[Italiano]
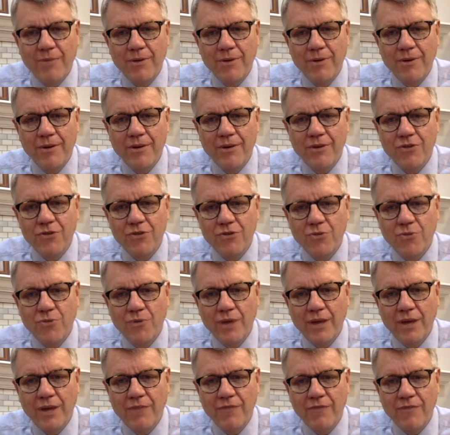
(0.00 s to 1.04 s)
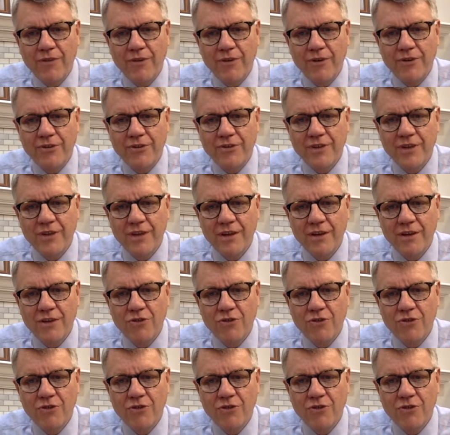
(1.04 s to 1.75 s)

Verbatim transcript: il 21 novembre